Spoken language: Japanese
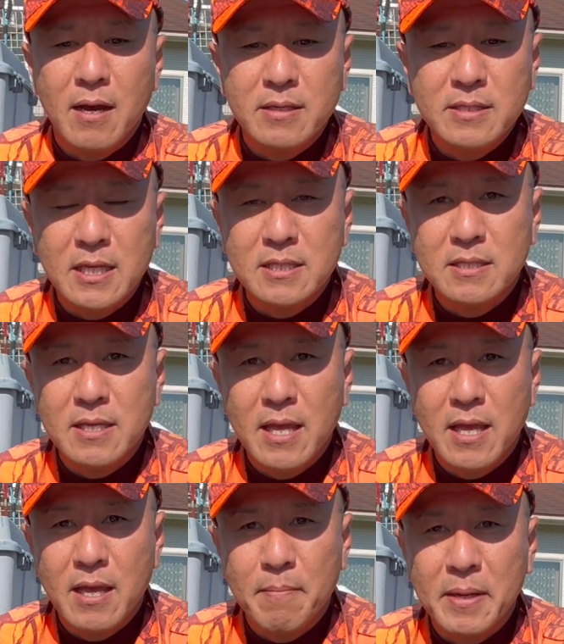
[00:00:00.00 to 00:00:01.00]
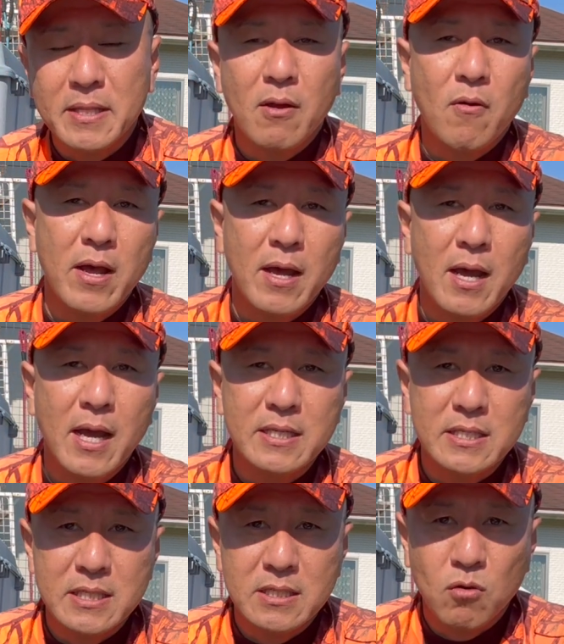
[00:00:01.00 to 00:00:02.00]
撮影または配
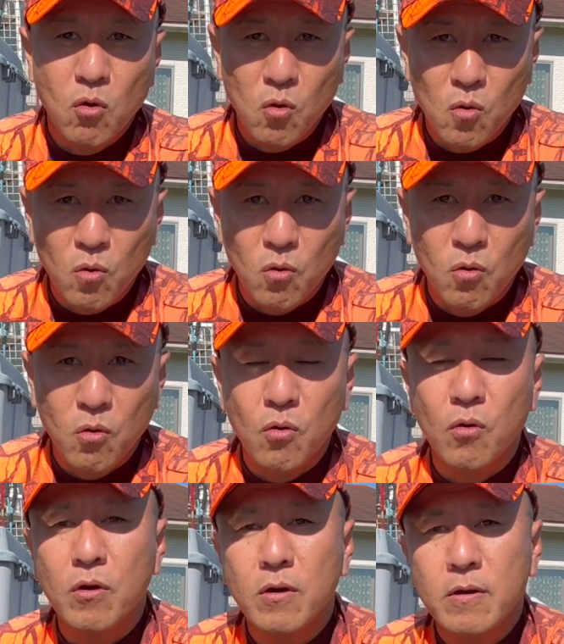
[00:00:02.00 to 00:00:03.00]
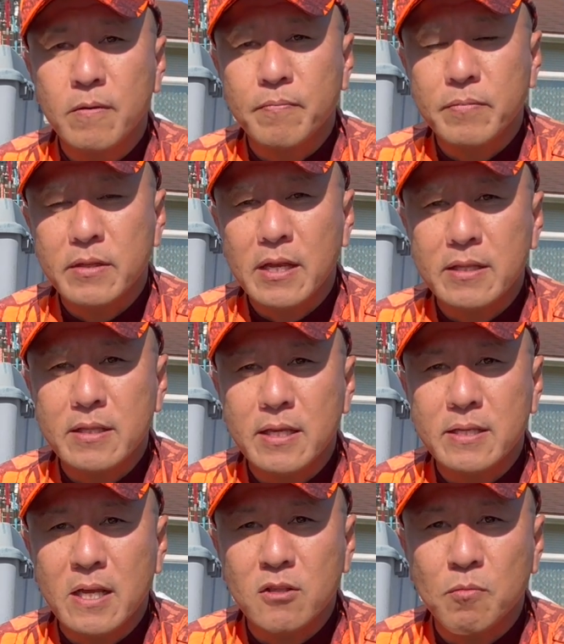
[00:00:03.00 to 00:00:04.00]
信方法をやってい
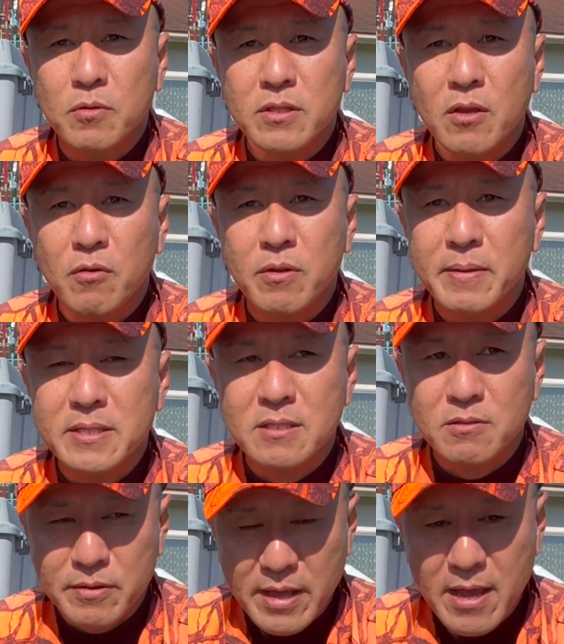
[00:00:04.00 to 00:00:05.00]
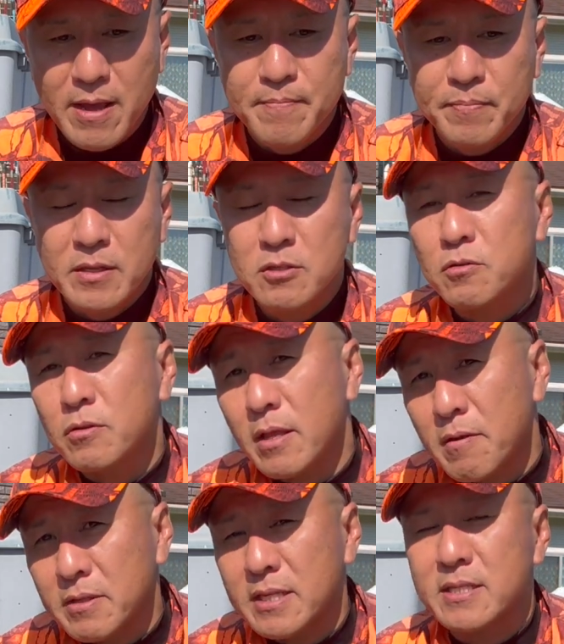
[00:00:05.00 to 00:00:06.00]
きたいと思っておりますので、その
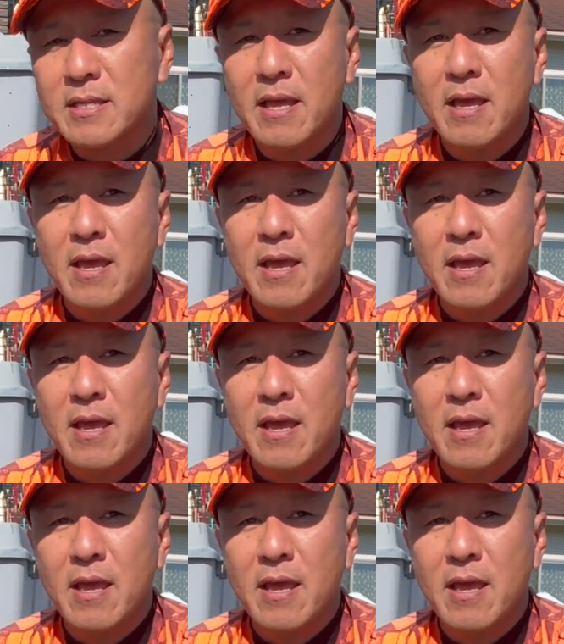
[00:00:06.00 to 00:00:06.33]
点はですね、